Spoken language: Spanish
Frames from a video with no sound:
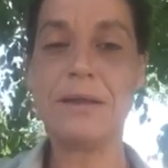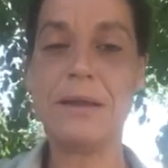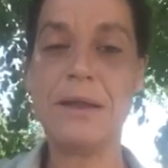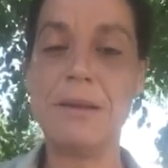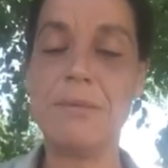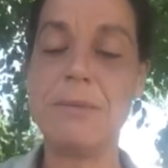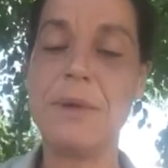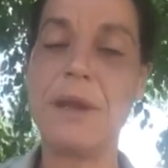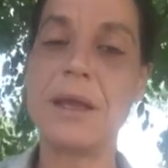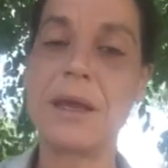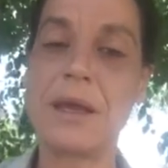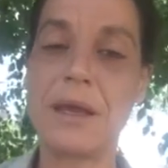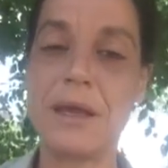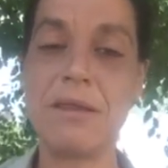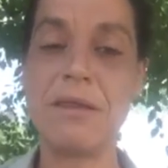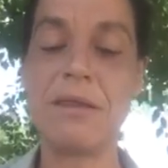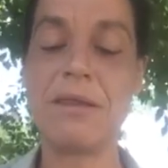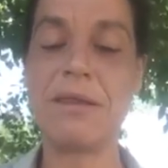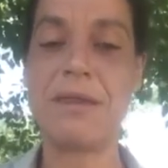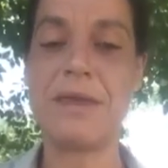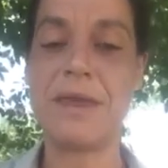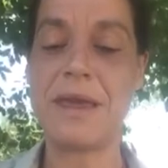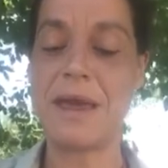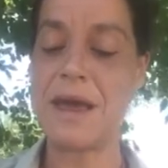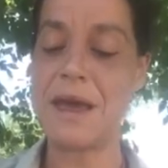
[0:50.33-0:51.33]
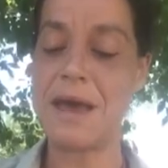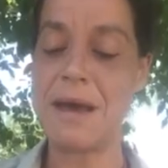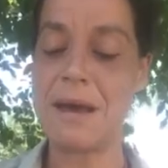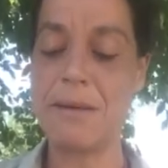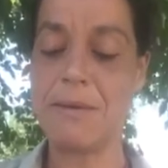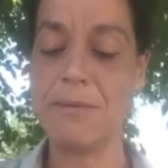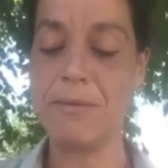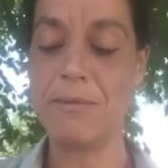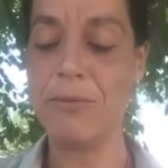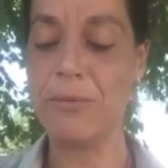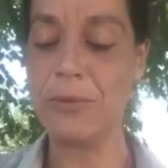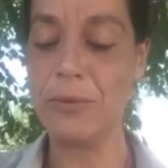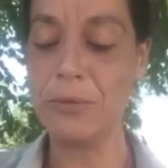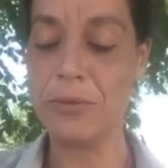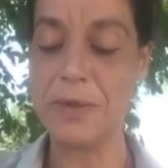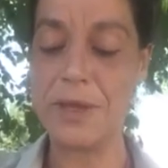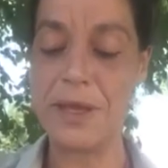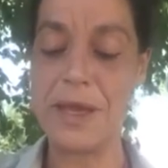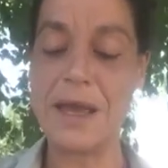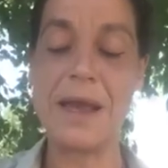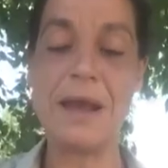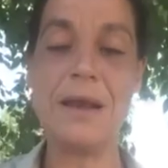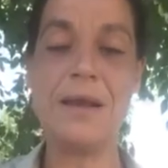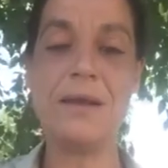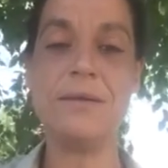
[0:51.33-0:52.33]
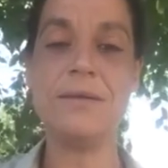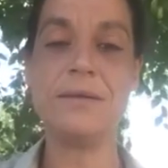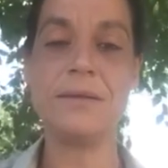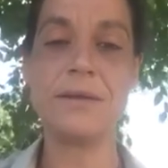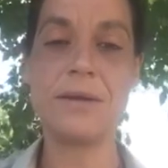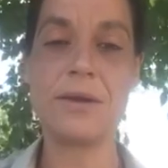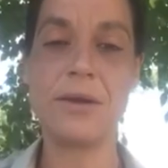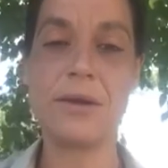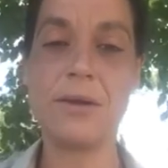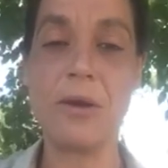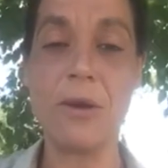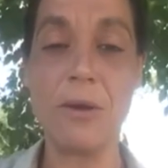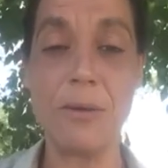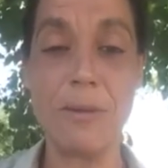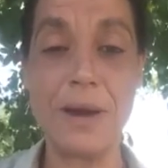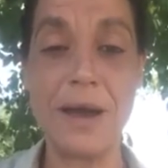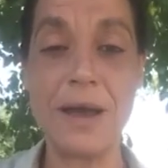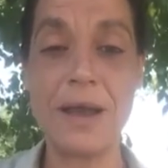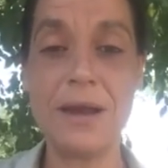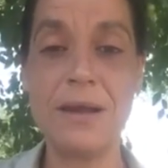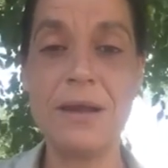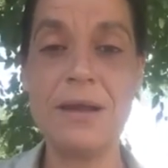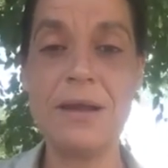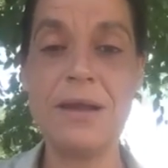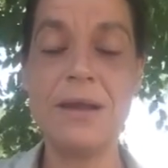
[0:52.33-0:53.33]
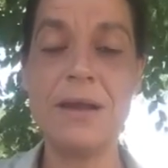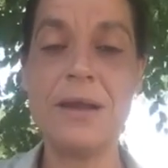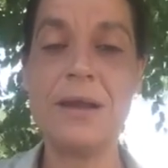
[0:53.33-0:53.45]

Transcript: de emergencia mundial, global,